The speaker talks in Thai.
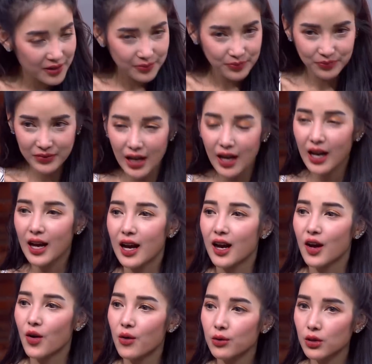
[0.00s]
จริงสวย
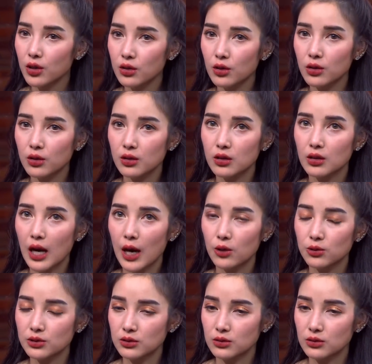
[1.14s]
แบบคือเอา